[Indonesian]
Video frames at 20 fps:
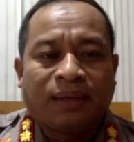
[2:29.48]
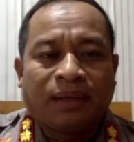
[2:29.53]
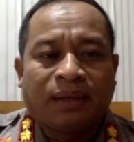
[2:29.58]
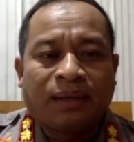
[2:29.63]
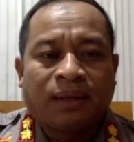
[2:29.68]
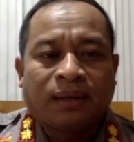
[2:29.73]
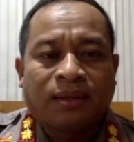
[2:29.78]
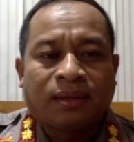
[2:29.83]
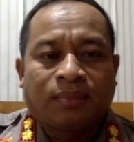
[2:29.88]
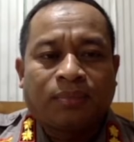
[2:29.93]

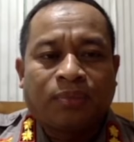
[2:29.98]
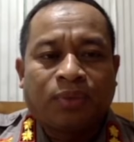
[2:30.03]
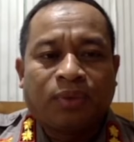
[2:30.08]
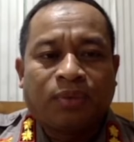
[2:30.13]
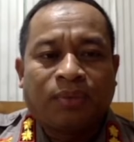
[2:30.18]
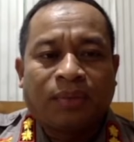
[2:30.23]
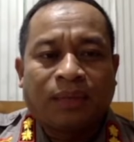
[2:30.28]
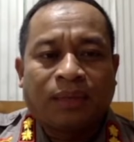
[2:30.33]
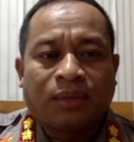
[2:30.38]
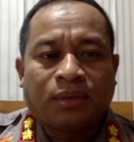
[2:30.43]
Sebelum
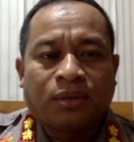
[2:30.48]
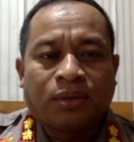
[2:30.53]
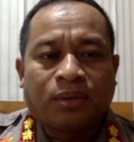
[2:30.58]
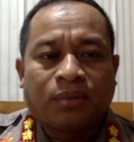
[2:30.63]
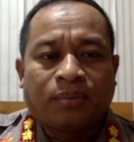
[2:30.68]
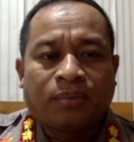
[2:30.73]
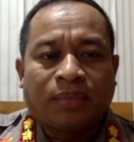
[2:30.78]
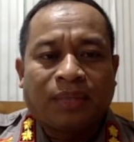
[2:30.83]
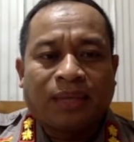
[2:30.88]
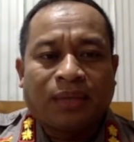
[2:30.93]
masuk
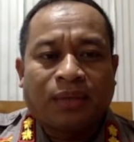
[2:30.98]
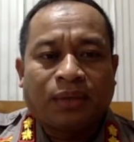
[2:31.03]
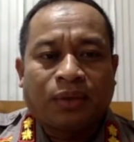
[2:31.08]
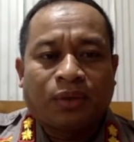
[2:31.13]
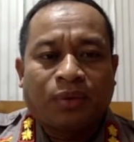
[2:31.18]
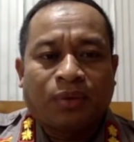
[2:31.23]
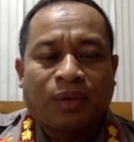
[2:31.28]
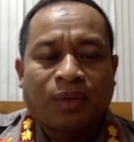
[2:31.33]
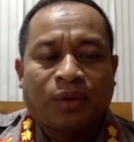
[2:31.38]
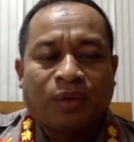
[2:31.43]
menyatroni
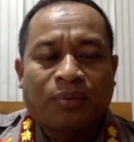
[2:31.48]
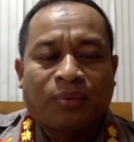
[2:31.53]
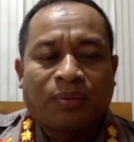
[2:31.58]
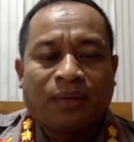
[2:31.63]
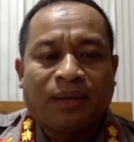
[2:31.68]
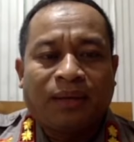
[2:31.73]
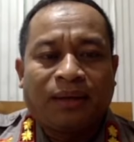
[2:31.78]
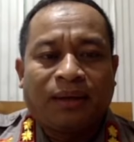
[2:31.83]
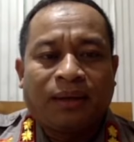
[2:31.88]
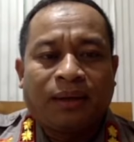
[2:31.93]
rumah
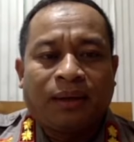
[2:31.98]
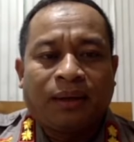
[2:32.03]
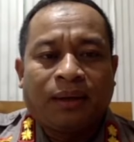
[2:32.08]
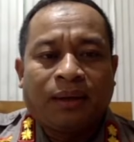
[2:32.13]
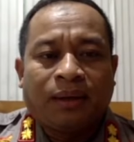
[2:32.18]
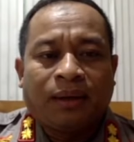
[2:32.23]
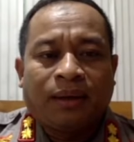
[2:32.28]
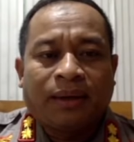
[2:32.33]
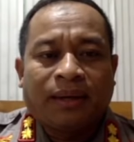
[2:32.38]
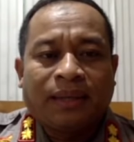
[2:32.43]
korban
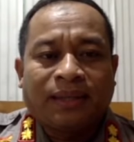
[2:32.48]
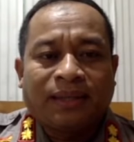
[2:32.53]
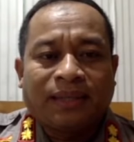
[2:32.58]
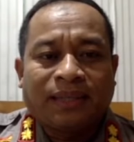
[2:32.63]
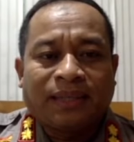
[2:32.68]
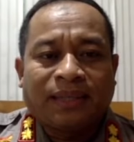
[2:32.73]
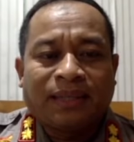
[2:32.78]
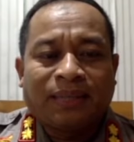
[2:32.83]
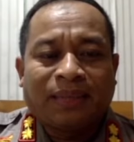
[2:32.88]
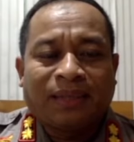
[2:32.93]
listrik
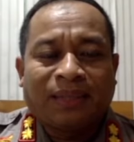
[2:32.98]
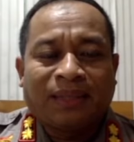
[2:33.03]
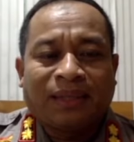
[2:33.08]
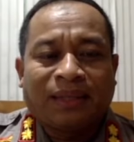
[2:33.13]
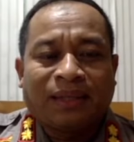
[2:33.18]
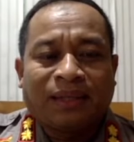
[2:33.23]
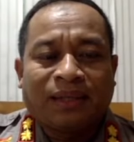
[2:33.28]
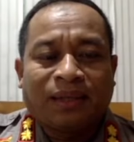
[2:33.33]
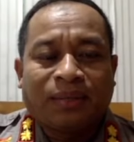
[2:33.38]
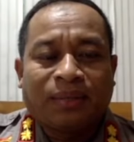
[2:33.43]
dimatikan
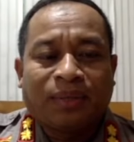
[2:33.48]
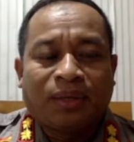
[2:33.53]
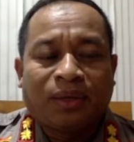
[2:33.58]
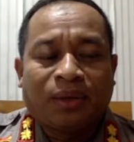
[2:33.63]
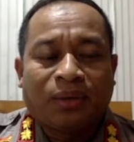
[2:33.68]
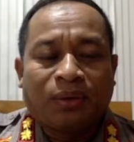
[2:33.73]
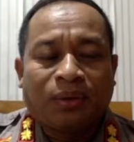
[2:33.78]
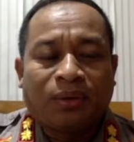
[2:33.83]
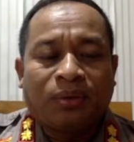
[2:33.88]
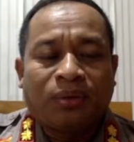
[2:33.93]
terlebih
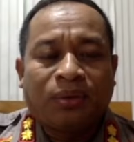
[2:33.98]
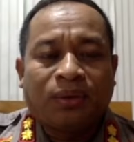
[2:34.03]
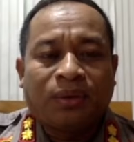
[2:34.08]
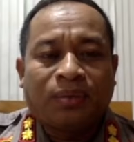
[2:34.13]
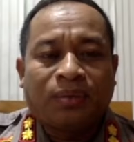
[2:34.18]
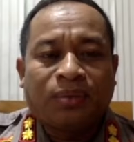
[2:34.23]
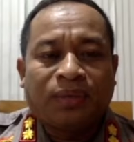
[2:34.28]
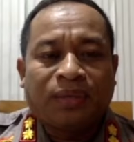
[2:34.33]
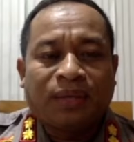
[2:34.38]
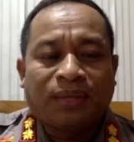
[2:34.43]
dahulu,
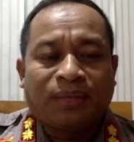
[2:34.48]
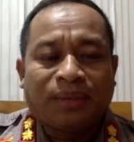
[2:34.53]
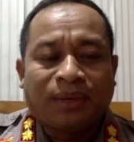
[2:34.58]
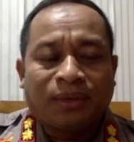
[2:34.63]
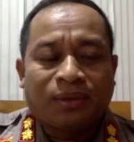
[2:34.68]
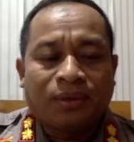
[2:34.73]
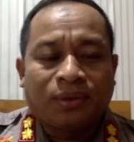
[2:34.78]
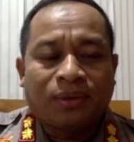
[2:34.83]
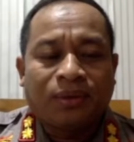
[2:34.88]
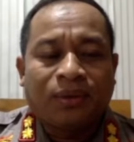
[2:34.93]
kemudian
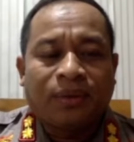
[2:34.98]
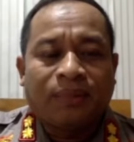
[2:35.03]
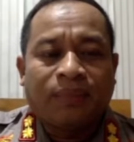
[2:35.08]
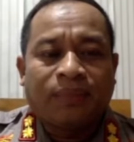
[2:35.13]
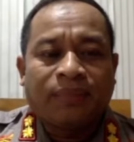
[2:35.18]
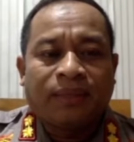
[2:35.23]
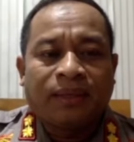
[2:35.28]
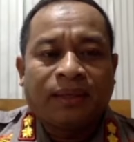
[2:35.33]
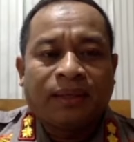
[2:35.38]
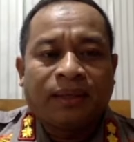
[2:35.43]
masuk.
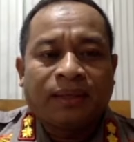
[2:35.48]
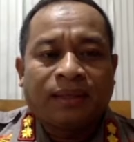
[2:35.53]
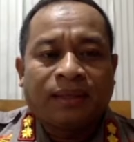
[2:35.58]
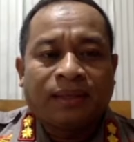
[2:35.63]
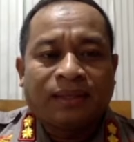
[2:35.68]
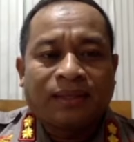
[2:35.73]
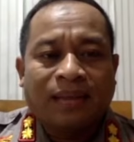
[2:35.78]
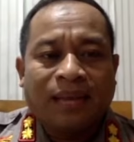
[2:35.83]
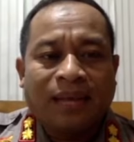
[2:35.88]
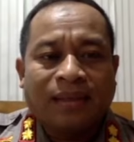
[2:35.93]

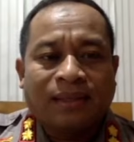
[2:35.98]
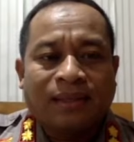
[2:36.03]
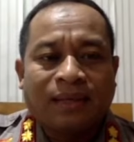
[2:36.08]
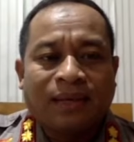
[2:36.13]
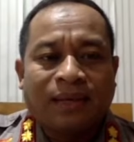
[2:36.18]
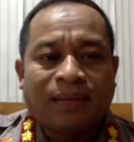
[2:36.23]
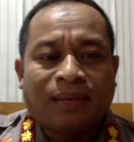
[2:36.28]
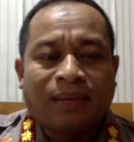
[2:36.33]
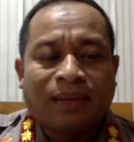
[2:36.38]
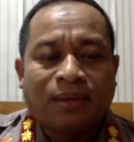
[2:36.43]
Sesaat setelah
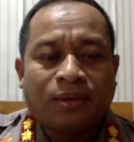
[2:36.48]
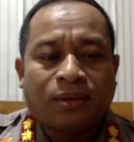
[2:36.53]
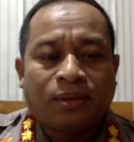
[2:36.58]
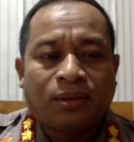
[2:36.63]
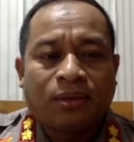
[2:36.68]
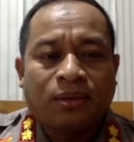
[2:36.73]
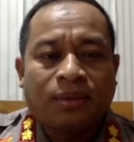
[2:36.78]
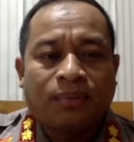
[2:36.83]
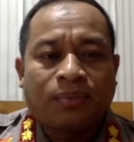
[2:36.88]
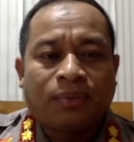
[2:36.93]
masuk,
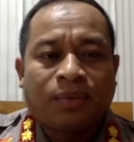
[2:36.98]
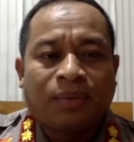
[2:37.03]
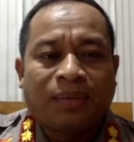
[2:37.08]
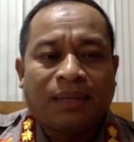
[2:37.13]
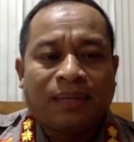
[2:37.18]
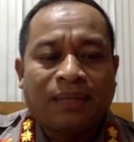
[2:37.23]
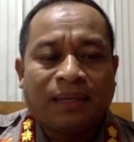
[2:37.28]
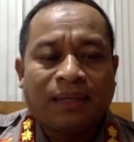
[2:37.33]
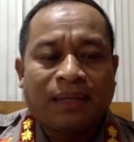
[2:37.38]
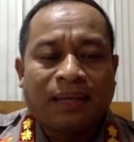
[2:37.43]
sebelum
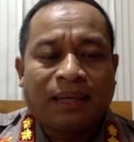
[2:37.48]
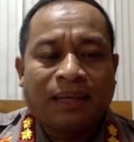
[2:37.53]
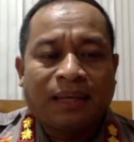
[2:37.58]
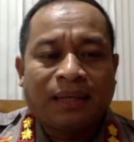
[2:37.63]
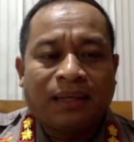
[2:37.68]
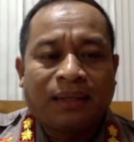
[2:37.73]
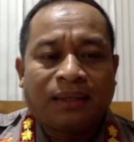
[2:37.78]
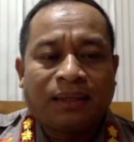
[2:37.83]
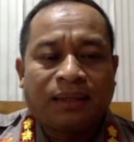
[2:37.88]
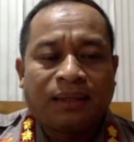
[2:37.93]

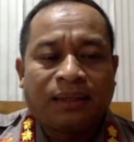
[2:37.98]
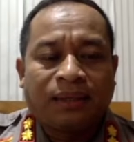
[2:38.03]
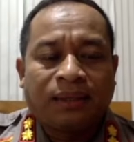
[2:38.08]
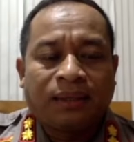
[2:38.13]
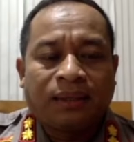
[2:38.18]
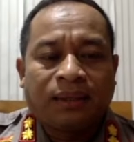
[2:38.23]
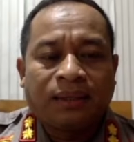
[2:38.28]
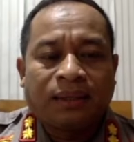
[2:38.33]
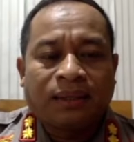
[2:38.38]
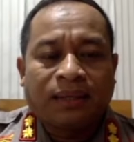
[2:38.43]
melaksanakan
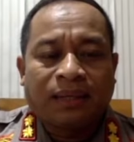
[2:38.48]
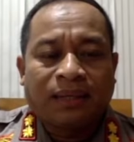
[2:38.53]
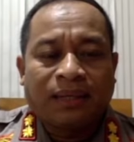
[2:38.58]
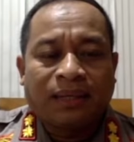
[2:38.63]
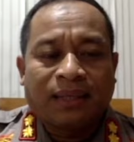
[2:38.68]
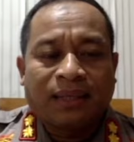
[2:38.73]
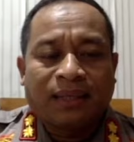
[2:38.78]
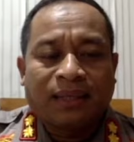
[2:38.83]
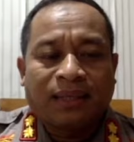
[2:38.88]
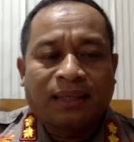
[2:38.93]

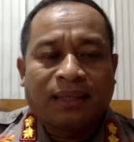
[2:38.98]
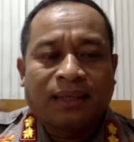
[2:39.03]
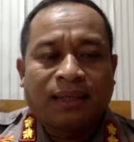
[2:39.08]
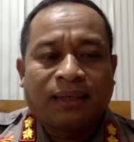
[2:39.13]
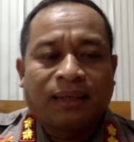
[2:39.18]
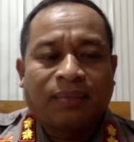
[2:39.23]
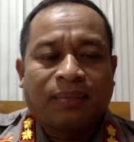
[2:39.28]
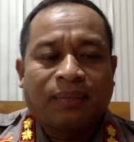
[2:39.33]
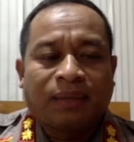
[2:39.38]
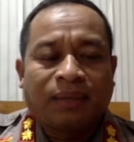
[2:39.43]
kegiatannya,
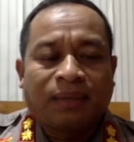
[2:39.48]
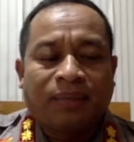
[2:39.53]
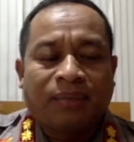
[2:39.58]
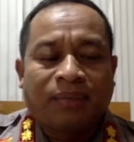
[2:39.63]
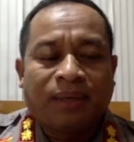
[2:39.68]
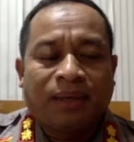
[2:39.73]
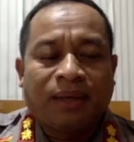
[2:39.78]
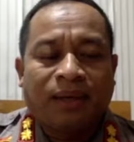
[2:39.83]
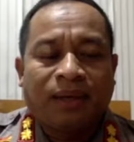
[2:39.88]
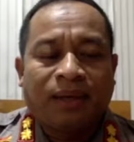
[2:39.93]

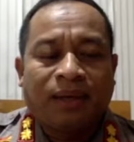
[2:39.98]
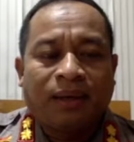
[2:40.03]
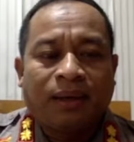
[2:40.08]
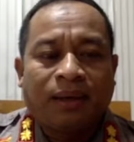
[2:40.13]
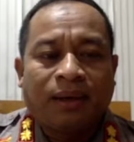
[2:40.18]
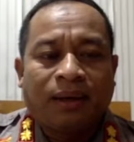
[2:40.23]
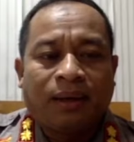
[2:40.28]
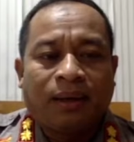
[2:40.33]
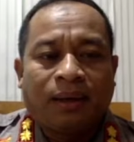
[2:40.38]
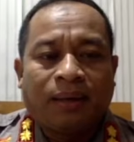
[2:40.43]
tiba-tiba
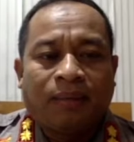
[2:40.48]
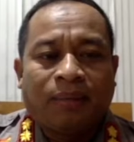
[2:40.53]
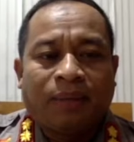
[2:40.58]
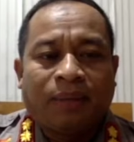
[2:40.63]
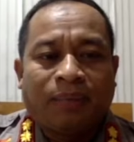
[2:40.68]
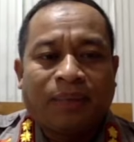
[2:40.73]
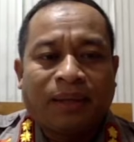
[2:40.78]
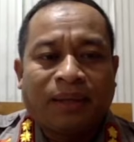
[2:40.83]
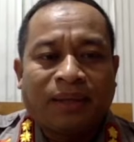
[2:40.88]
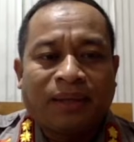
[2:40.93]

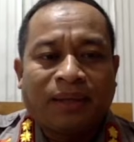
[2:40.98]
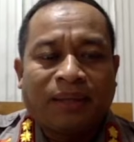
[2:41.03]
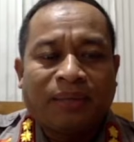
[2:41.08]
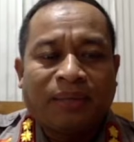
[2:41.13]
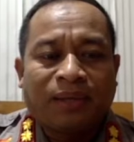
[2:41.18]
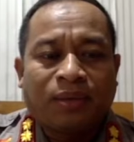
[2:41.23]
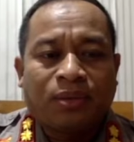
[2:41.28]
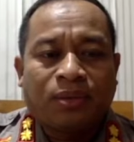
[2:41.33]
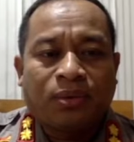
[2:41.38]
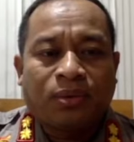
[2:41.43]
bapaknya
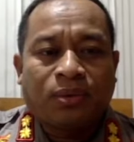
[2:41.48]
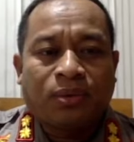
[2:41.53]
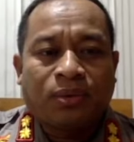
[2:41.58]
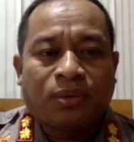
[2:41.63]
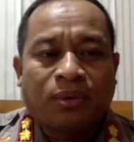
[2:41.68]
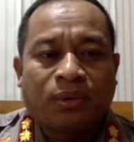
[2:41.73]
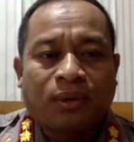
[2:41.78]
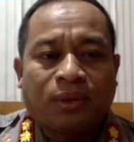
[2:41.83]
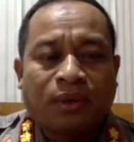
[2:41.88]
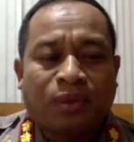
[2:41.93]
masuk
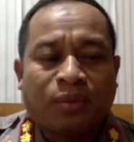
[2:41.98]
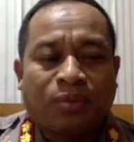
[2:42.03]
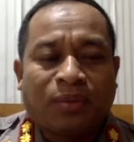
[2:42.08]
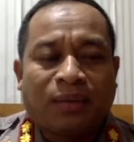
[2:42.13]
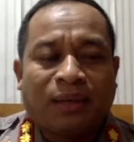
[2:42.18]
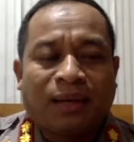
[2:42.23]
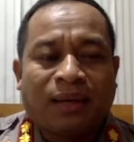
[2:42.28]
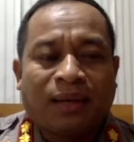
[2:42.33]
ke rumah.